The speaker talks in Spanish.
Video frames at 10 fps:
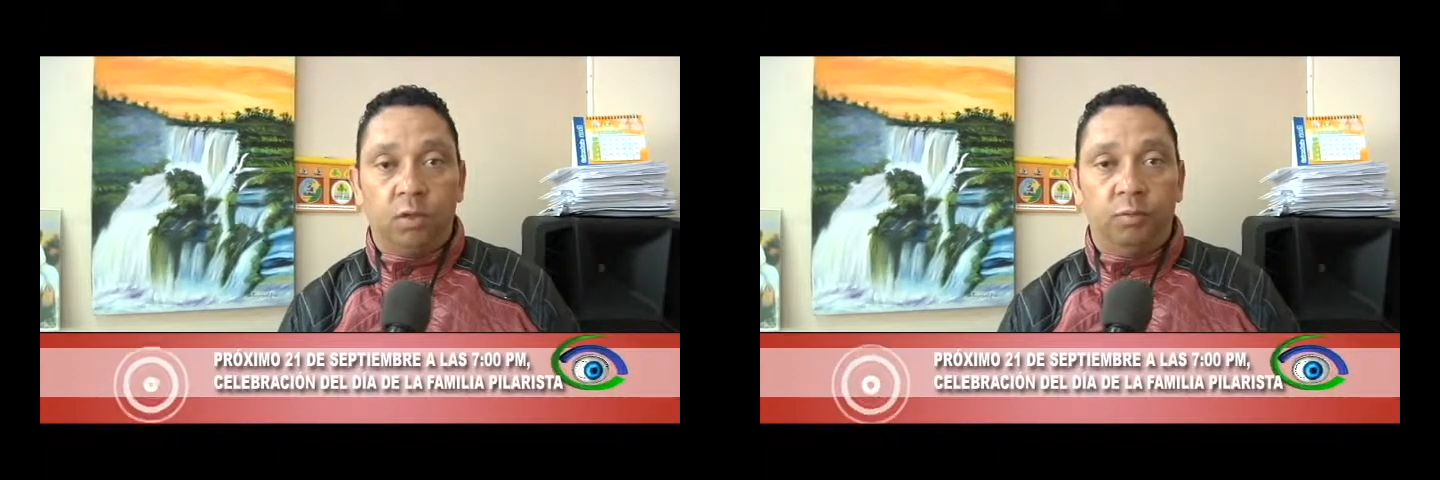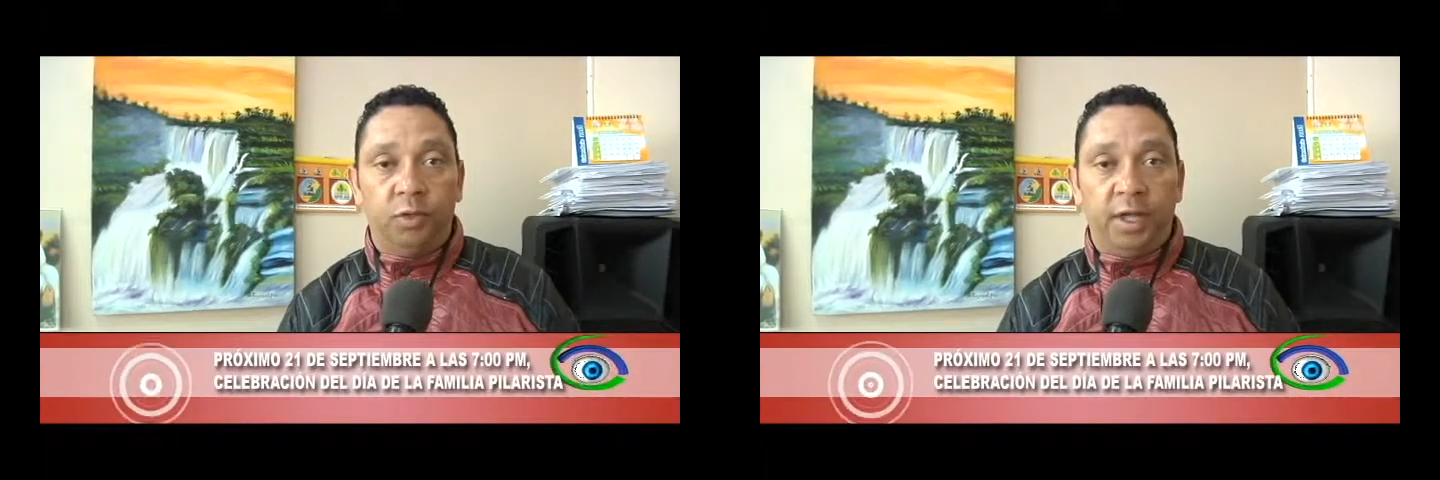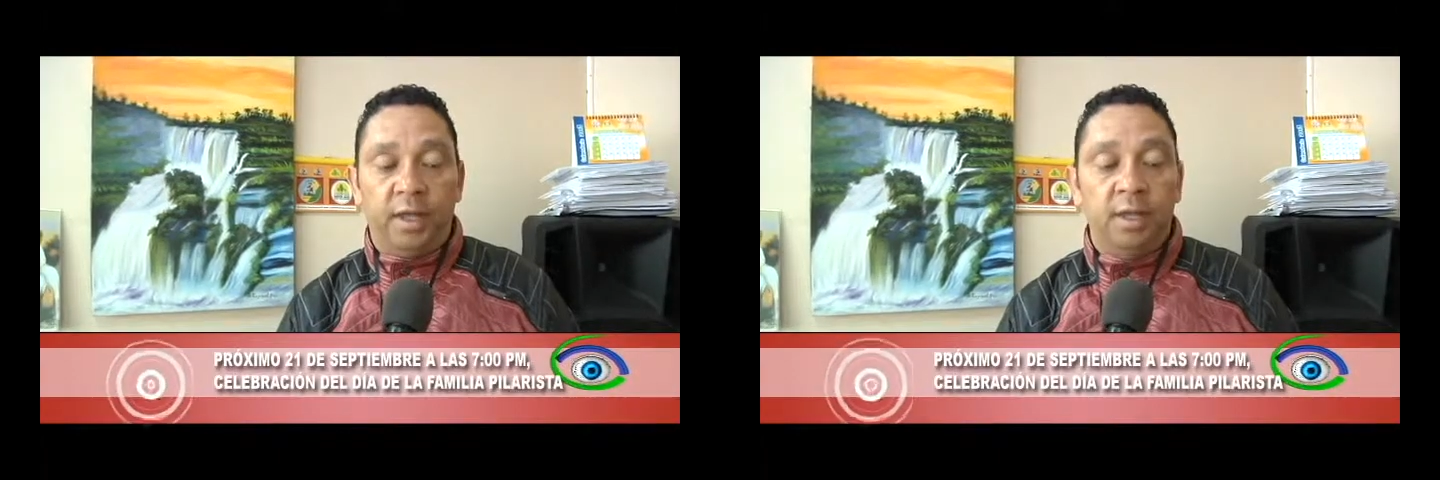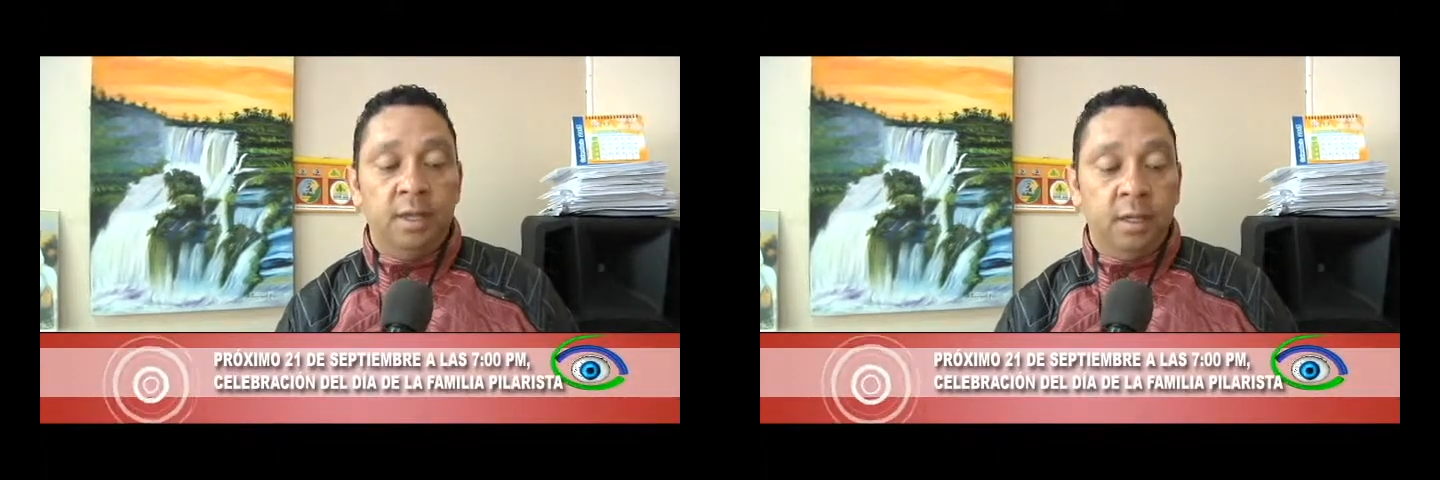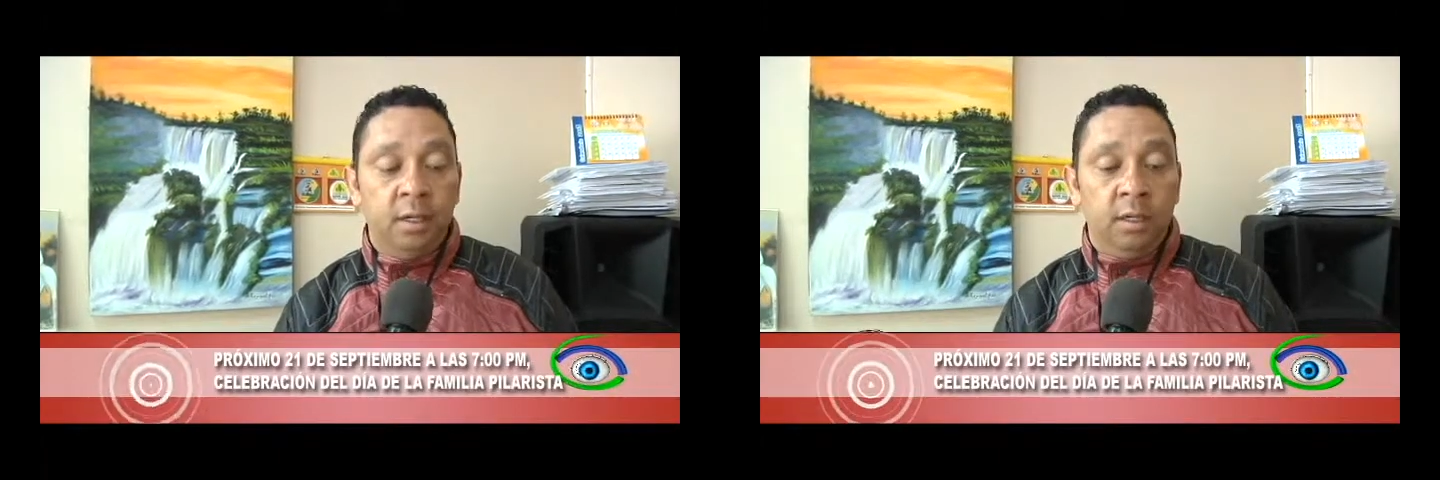la
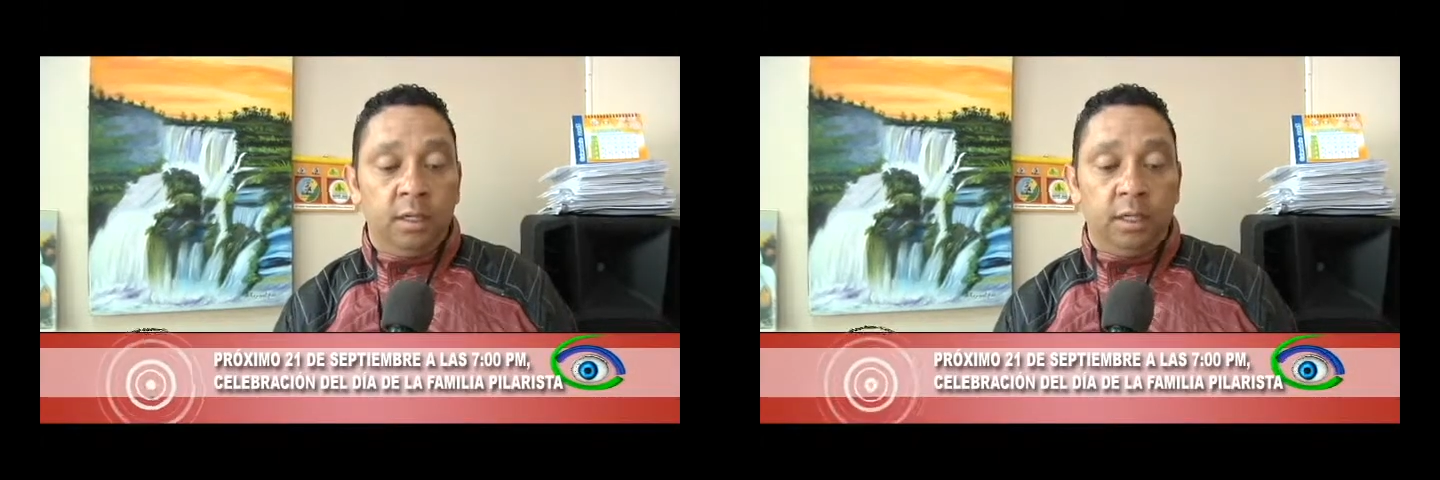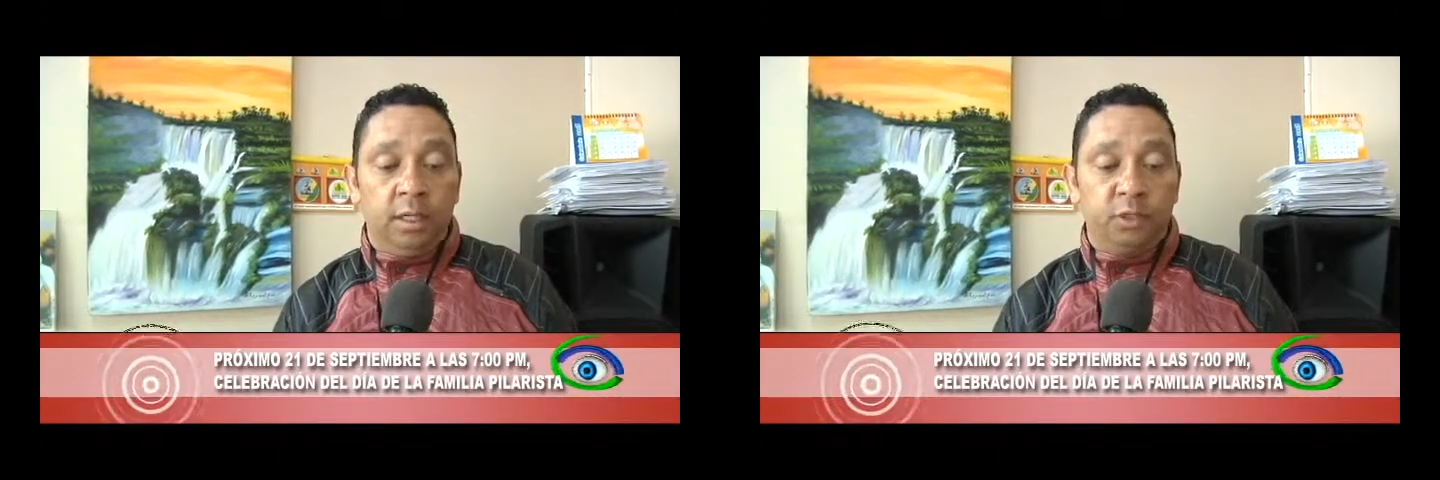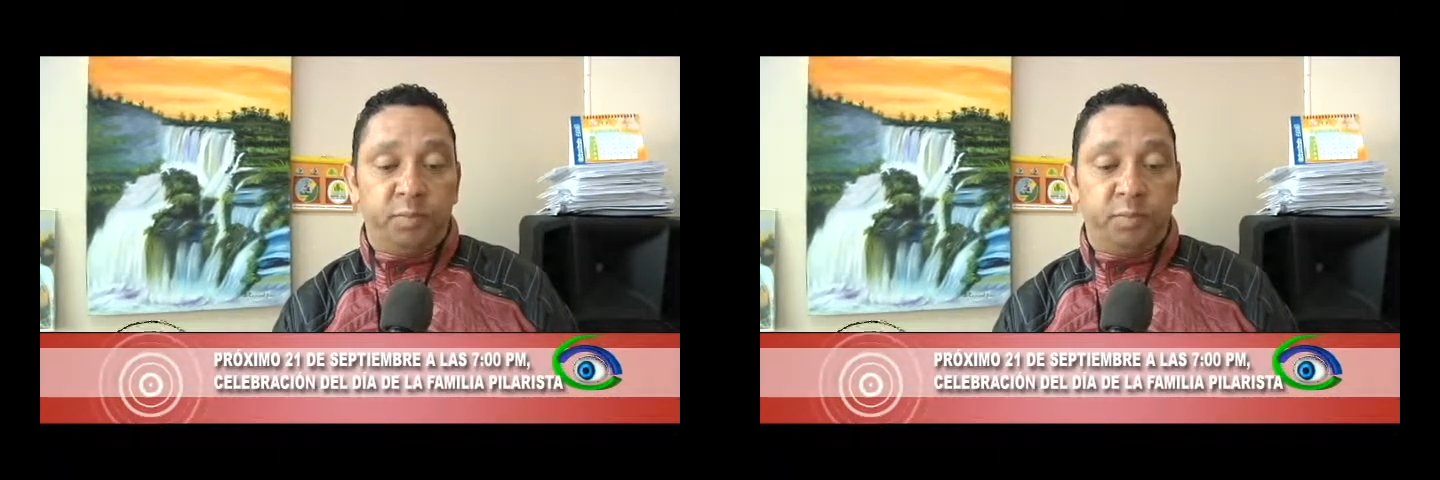comunidad y